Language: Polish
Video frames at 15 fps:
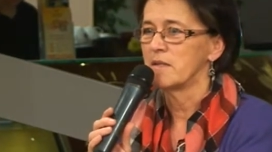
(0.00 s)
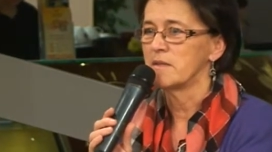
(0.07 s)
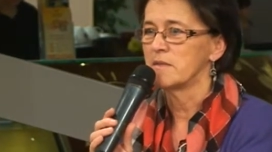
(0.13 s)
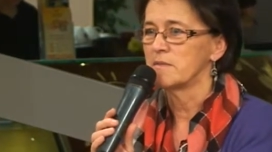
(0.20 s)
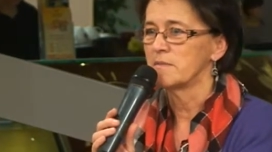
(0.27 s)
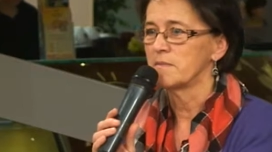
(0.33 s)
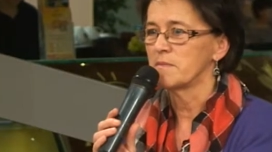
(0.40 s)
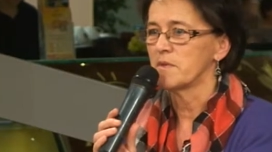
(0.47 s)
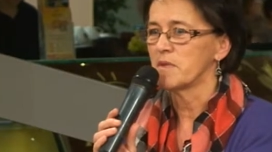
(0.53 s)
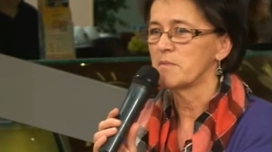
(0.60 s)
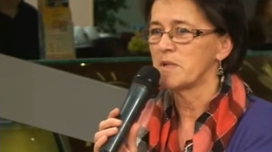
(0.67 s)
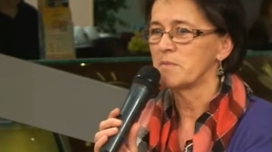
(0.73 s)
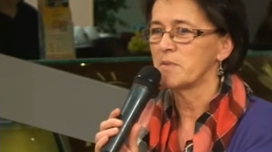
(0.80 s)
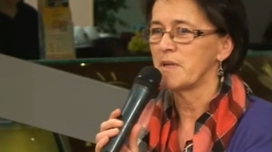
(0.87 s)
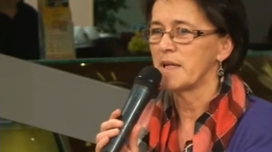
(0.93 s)
Y,
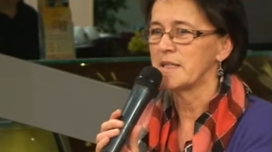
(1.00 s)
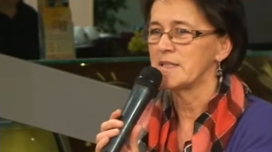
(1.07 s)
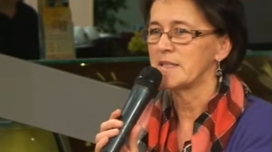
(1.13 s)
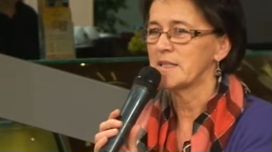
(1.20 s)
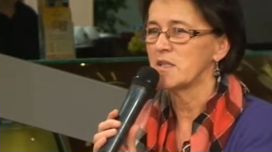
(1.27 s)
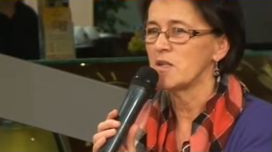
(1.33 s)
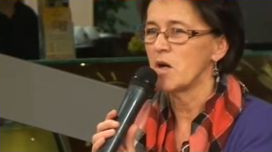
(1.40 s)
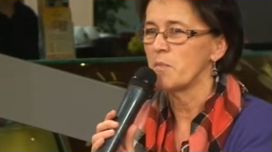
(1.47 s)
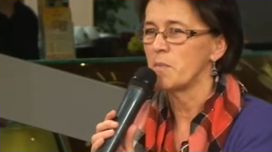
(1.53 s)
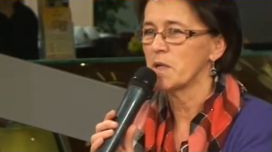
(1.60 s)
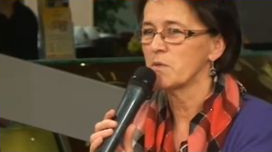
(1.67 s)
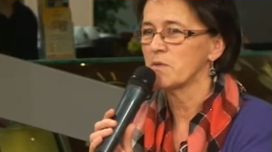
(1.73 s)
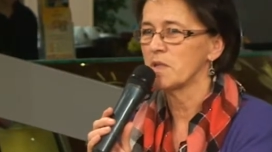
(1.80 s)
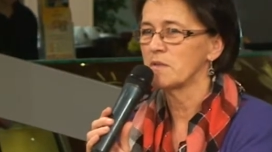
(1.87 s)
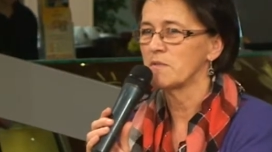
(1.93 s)
Roman Polański
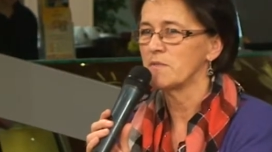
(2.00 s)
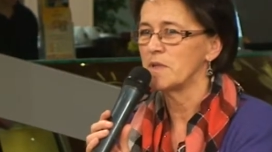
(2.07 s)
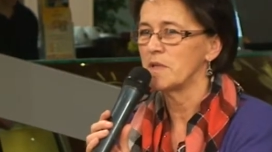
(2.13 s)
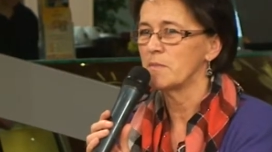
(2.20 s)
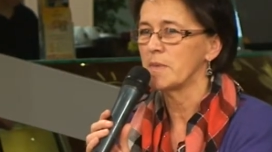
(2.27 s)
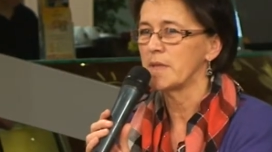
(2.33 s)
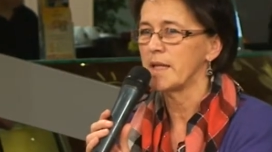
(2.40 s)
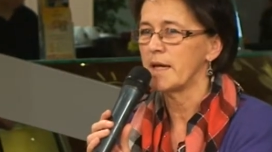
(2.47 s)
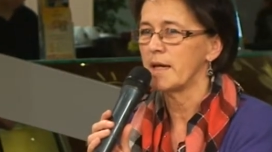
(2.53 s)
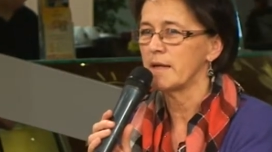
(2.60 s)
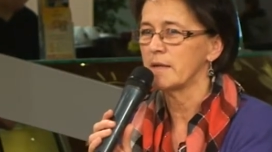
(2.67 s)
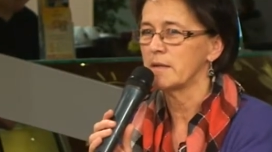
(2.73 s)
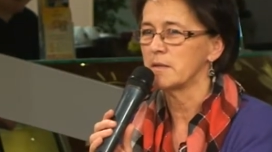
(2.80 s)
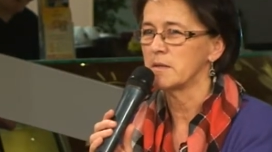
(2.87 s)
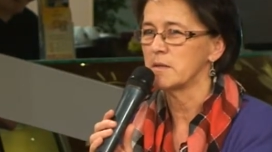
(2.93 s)
oparł ten film
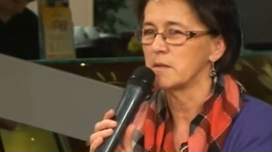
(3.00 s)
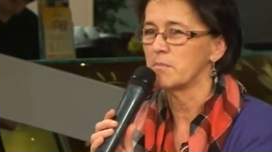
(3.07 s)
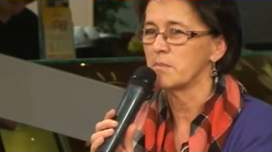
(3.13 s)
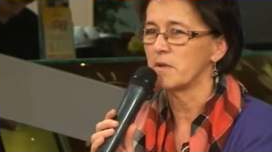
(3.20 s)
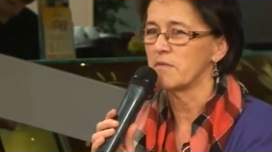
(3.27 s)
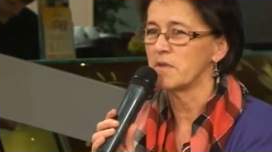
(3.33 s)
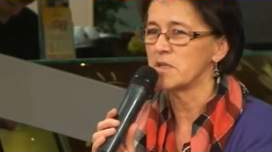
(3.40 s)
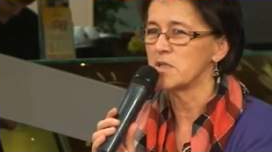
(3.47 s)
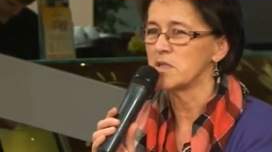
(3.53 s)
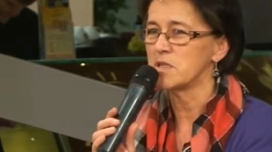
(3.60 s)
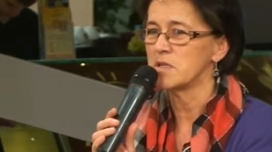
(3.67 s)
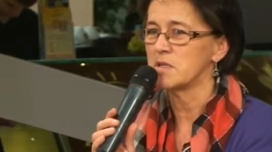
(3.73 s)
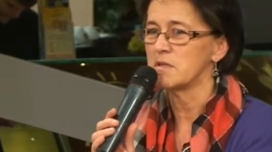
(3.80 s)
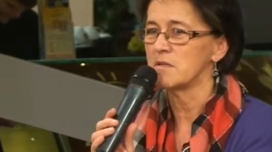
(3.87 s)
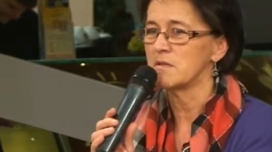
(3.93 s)
na
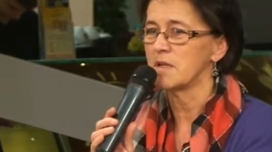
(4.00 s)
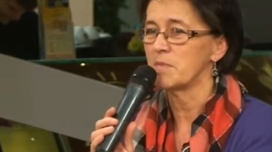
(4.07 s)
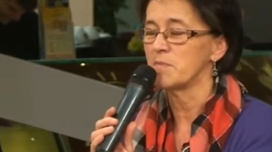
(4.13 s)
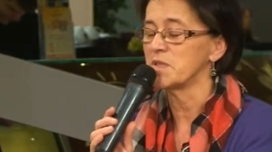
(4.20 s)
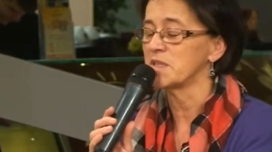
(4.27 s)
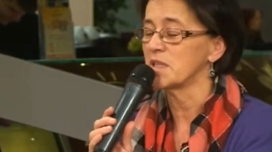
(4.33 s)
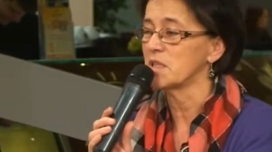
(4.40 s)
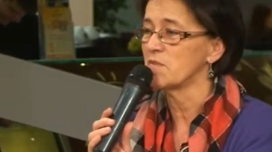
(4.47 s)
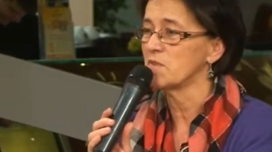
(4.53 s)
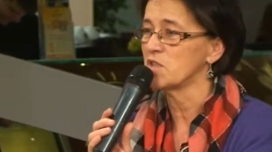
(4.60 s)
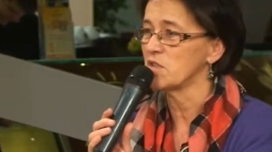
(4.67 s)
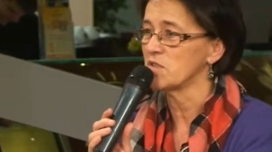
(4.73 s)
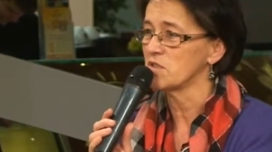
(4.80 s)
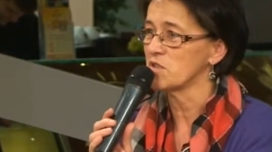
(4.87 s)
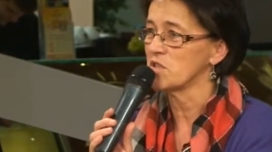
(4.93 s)
powieści napisanej w
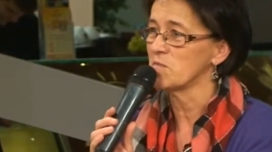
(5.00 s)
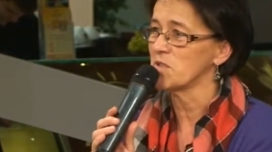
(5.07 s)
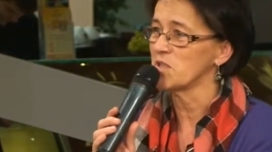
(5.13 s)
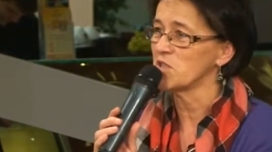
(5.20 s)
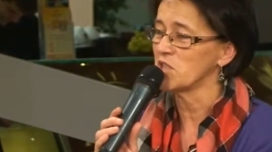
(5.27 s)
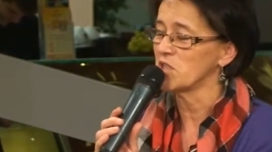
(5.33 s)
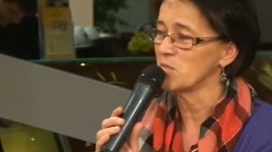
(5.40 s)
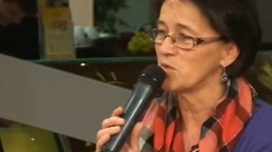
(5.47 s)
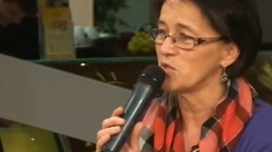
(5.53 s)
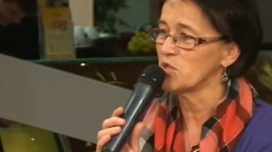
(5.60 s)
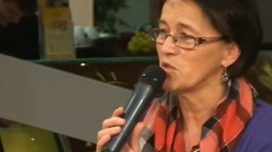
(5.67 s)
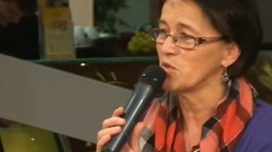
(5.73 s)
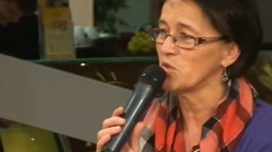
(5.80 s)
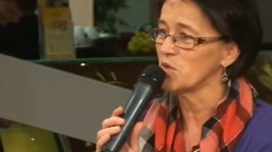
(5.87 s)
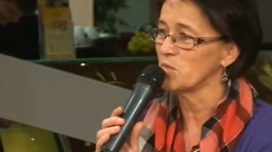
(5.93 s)

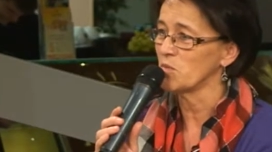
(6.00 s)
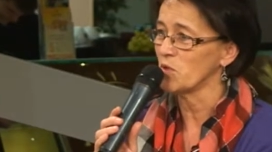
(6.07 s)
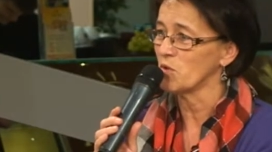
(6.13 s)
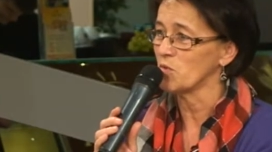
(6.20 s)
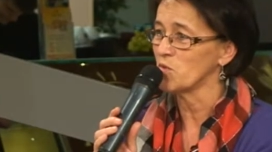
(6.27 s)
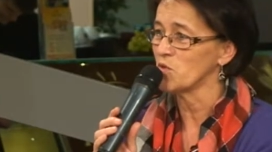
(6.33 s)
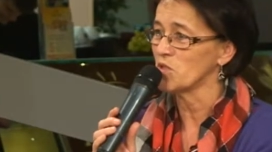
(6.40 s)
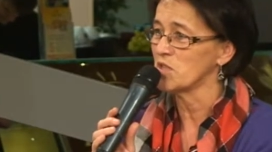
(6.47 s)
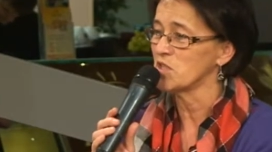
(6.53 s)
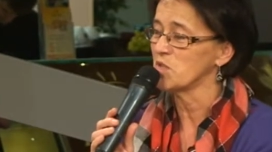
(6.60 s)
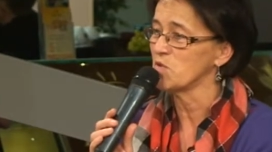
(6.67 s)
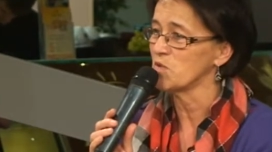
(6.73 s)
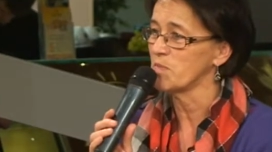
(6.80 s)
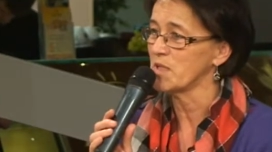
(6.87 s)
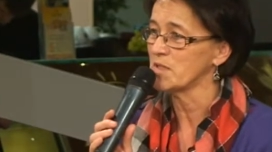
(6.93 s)
1870 roku, czyli
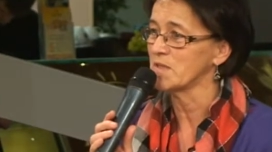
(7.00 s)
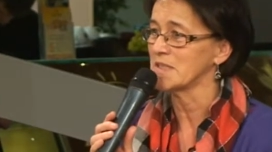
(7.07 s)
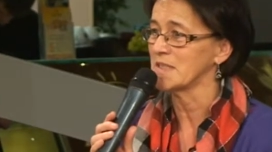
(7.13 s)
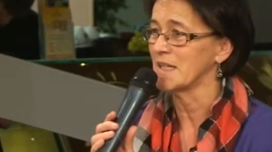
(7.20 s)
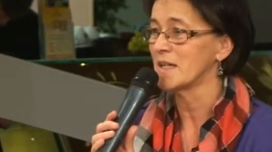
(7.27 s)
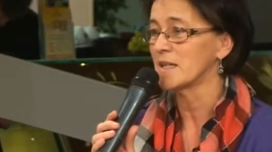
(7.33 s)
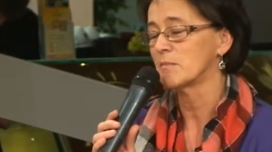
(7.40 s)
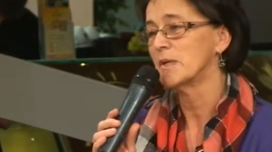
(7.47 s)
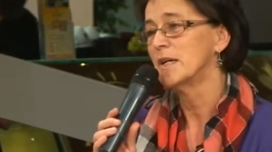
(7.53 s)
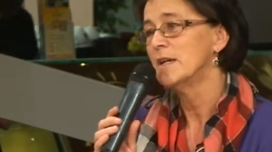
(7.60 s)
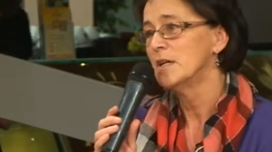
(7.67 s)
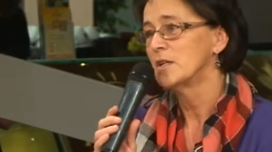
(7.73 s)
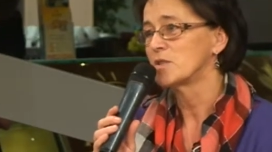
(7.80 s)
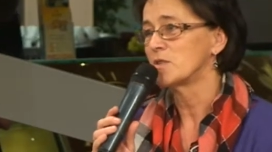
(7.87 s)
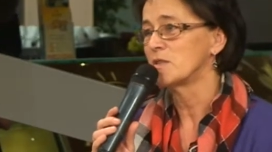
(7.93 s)
czymś bardzo starym,
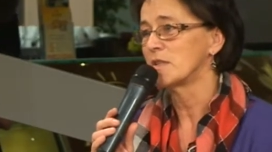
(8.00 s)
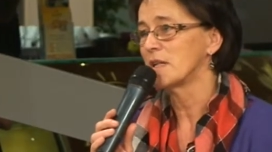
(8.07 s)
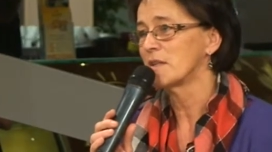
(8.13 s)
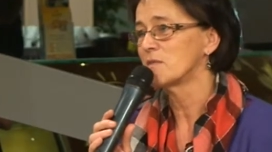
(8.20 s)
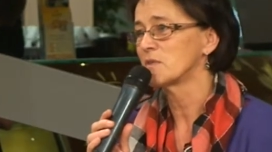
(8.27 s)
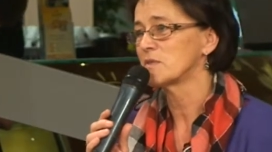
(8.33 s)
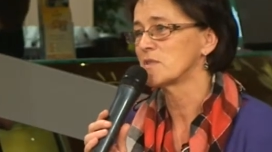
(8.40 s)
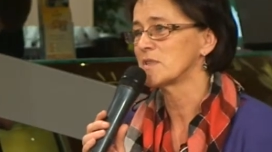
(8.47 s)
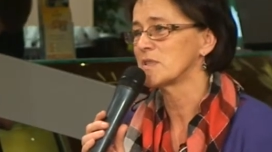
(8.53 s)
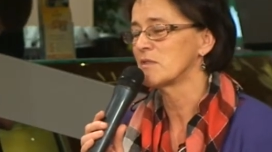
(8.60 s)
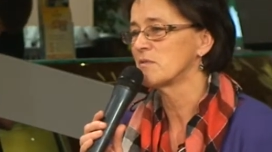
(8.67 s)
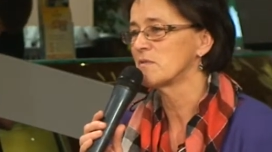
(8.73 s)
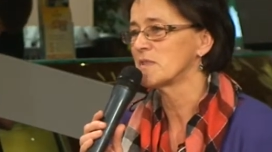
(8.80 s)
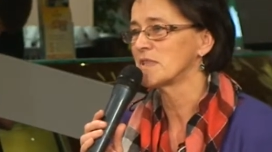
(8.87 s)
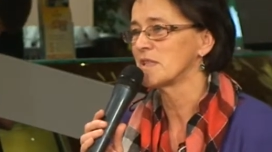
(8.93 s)
co niedawno
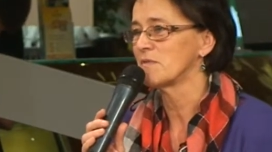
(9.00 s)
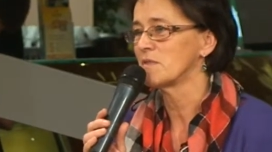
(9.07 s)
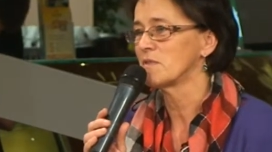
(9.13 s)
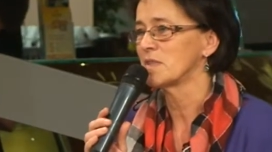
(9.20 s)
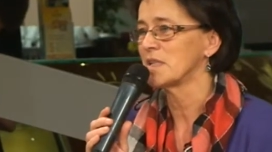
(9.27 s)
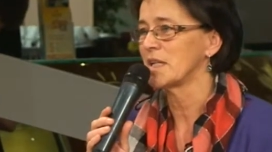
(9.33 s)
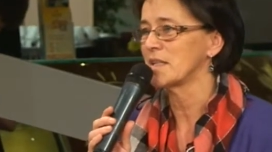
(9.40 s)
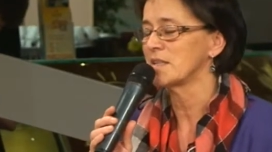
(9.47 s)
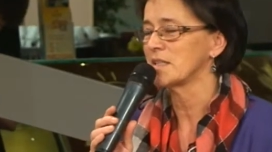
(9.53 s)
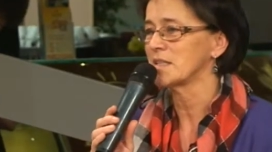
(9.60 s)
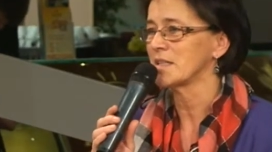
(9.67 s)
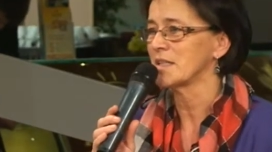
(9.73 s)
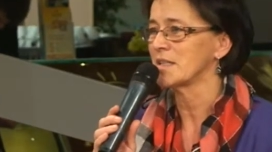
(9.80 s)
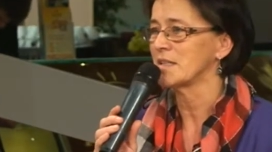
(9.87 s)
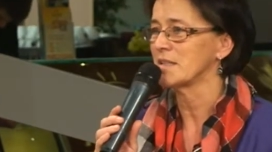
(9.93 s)
zostało wystawione na
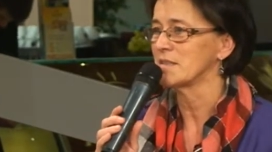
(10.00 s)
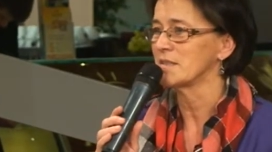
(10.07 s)
deskach,